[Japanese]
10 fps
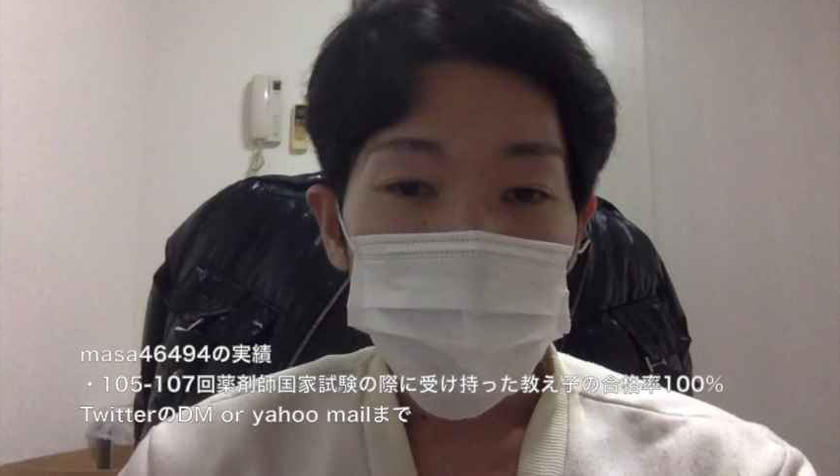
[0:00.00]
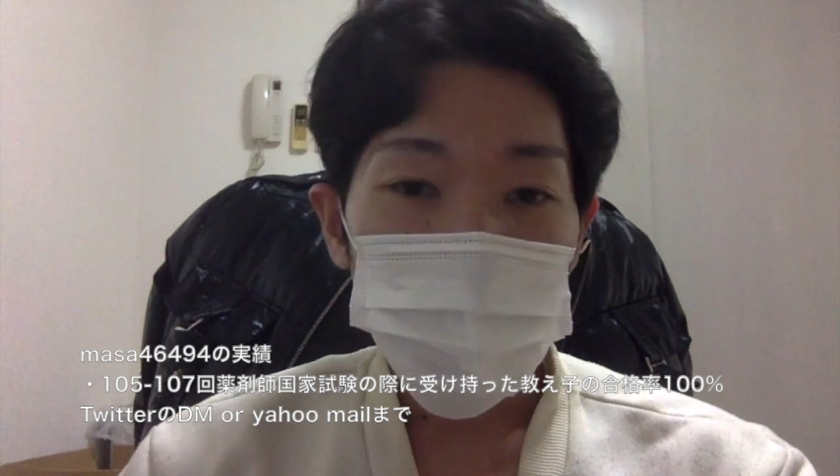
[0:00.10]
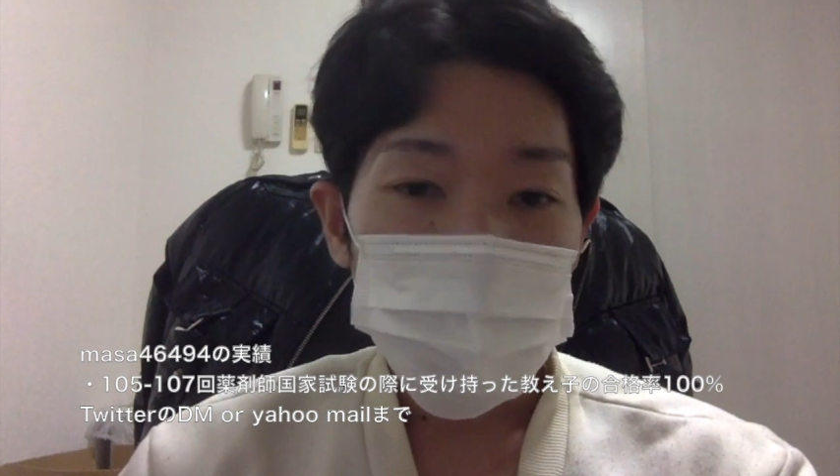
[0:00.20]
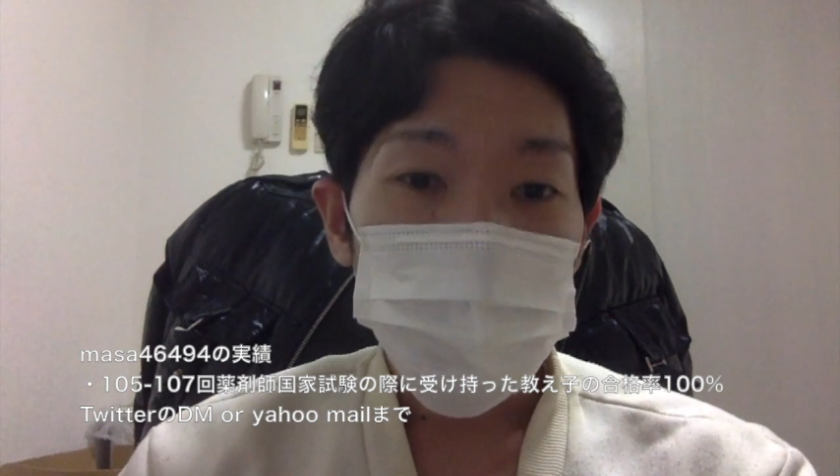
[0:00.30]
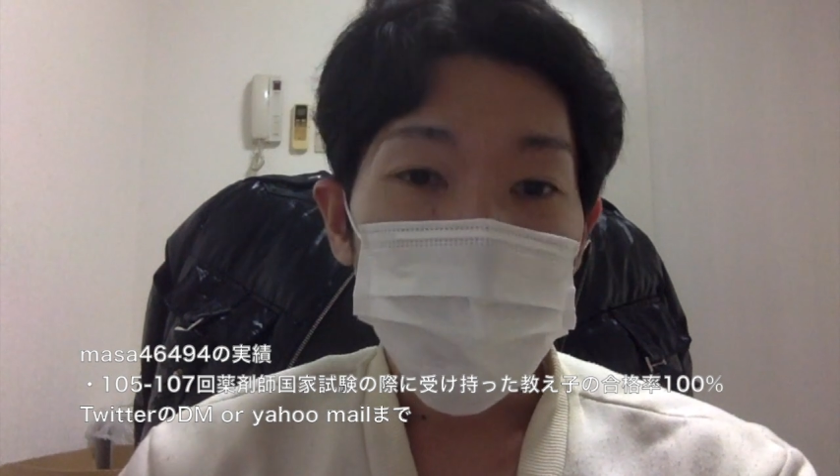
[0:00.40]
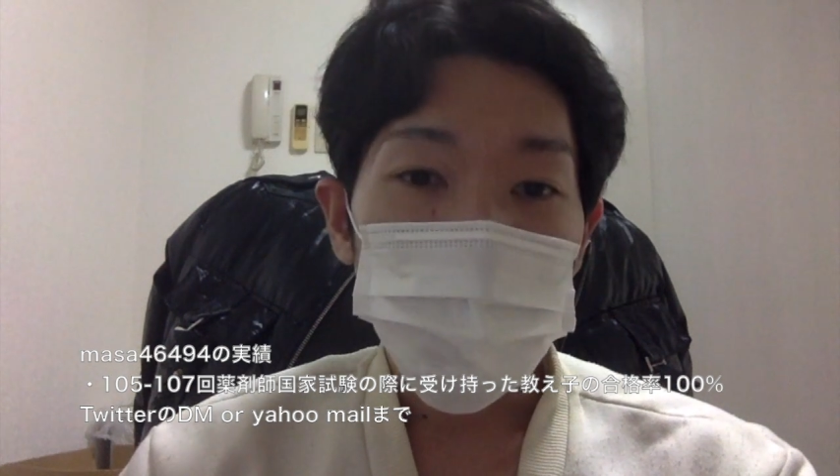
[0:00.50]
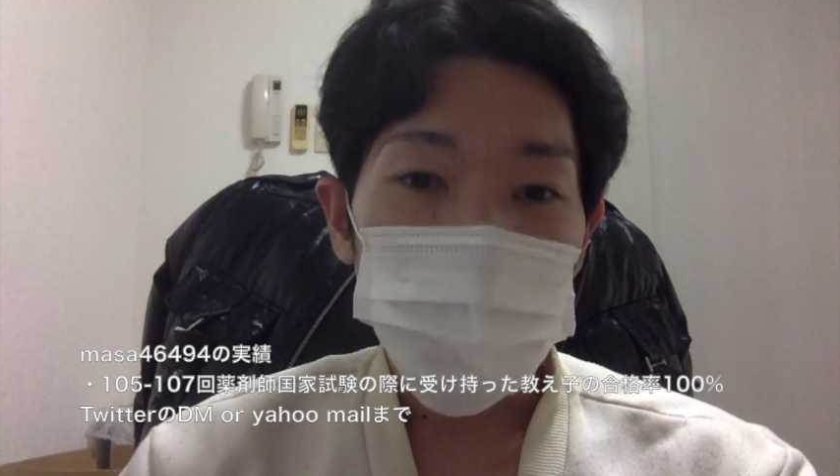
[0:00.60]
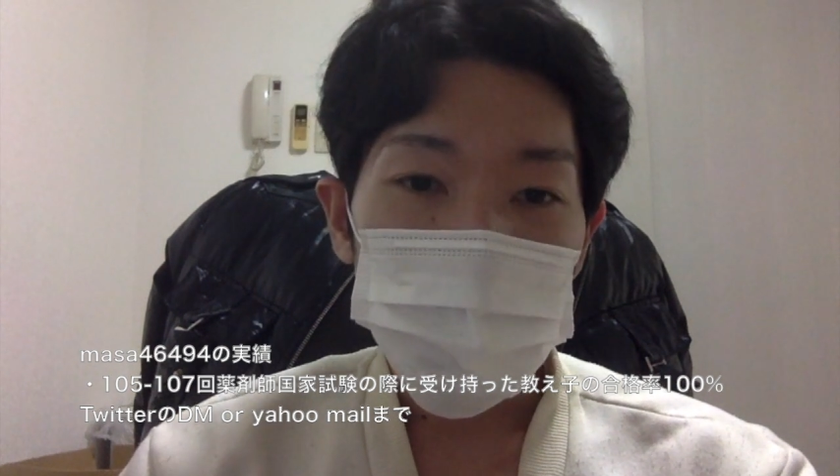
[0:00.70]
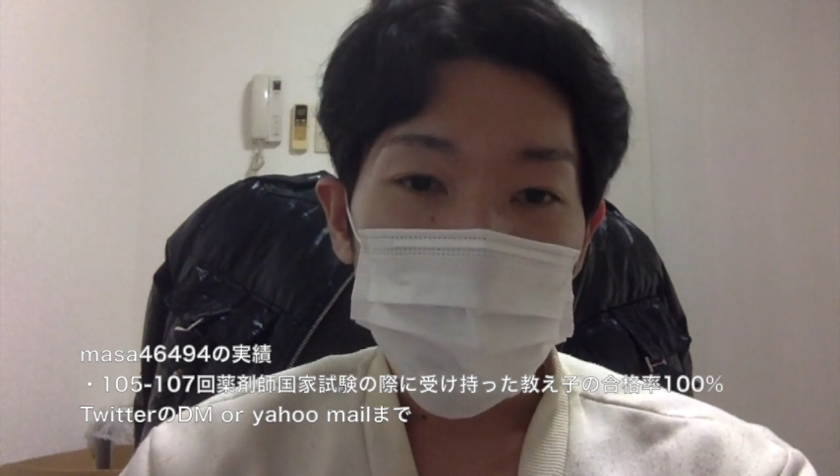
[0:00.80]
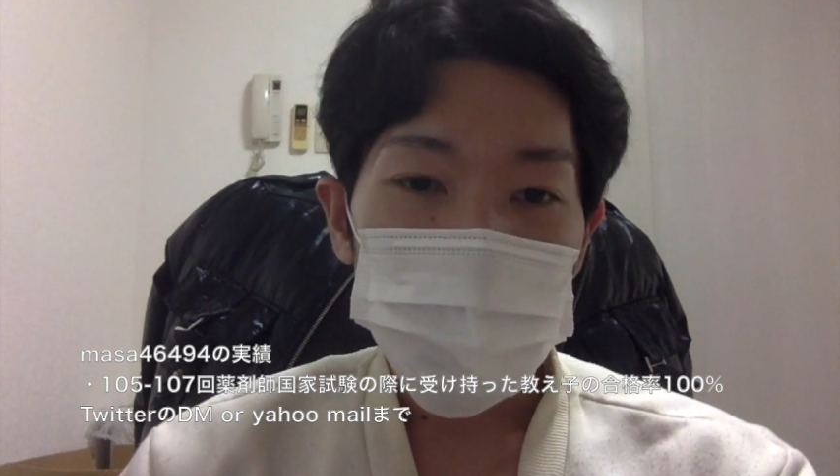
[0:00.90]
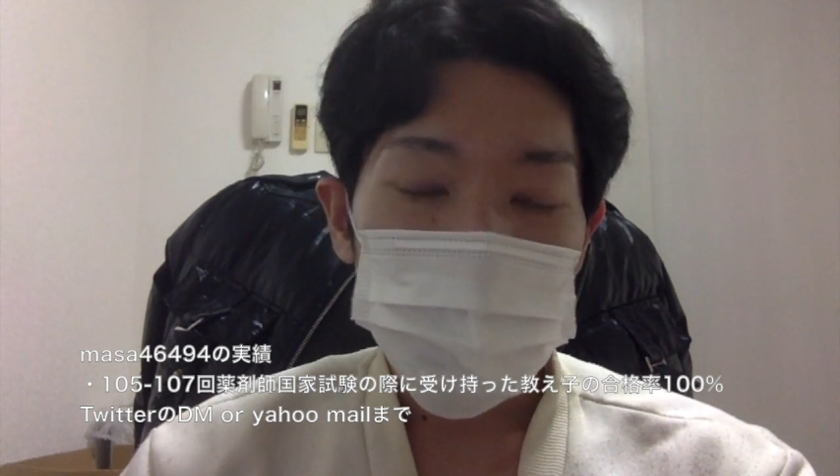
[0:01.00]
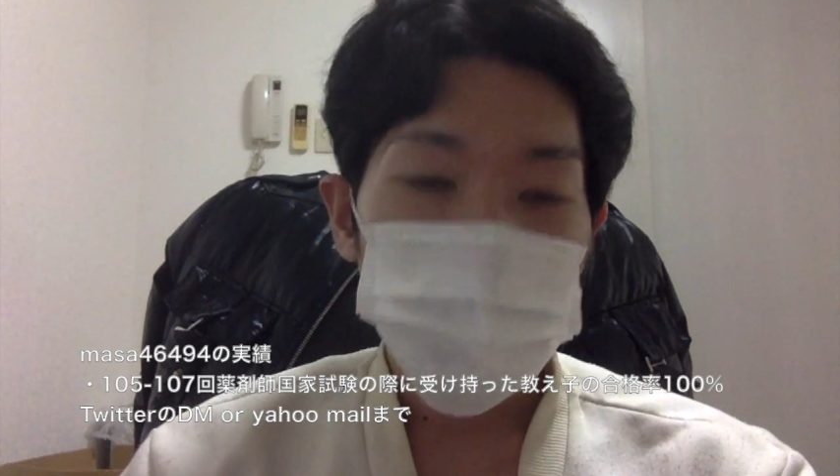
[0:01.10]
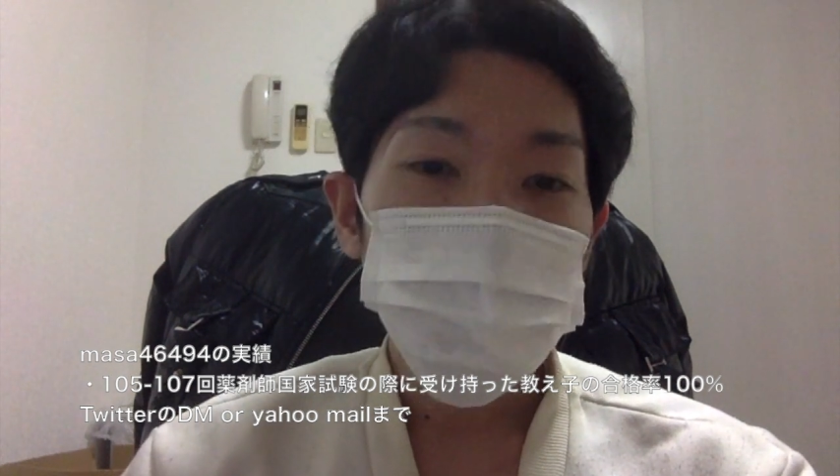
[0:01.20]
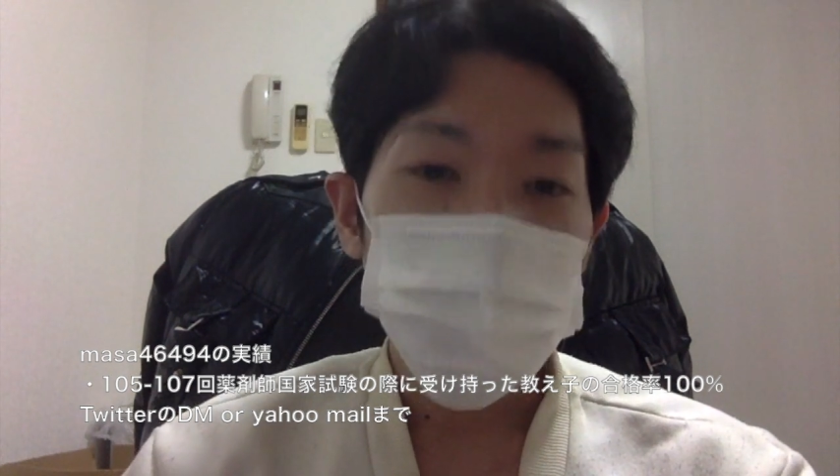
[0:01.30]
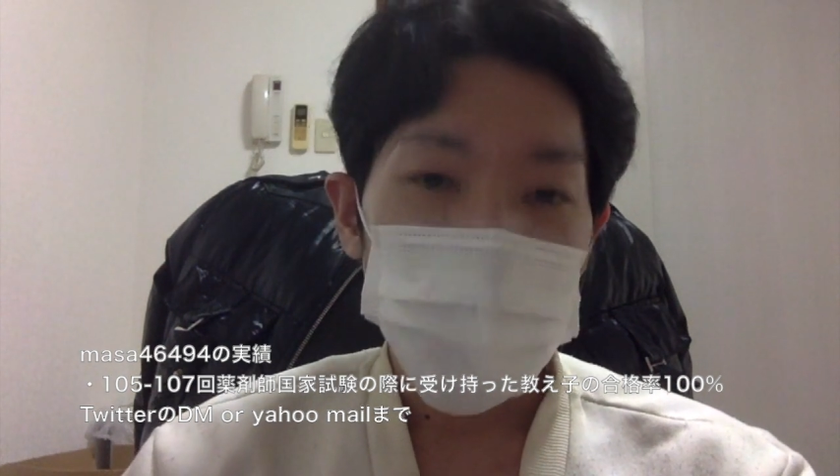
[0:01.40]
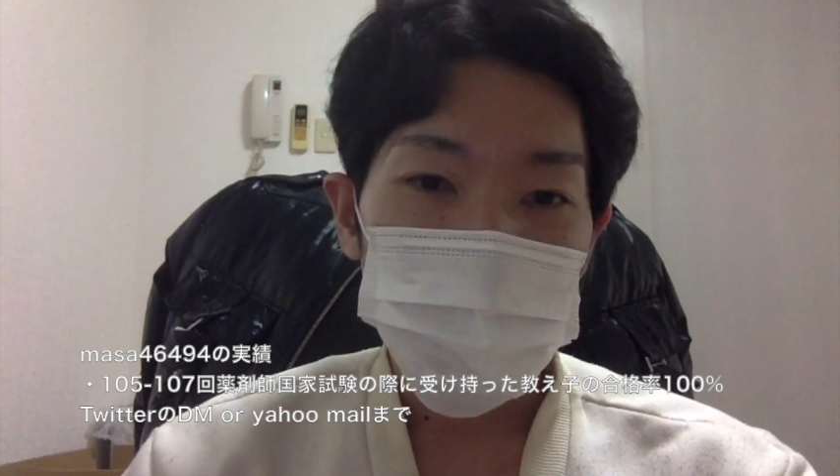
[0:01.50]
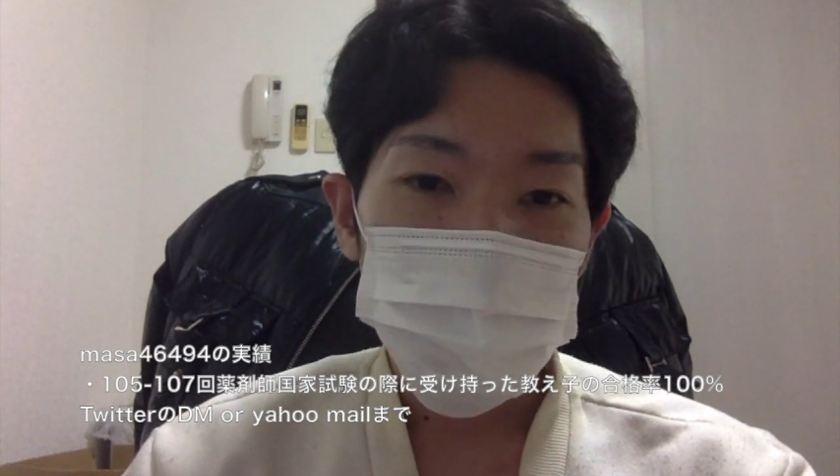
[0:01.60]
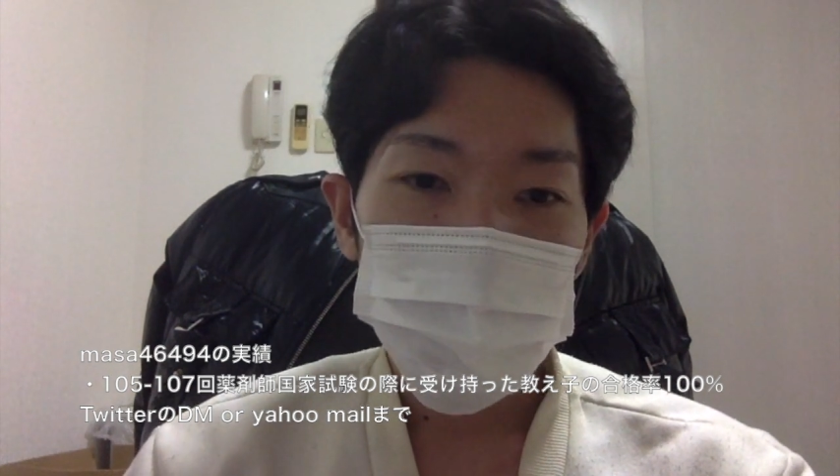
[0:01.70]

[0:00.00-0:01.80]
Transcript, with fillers: 強内容とか聞くんで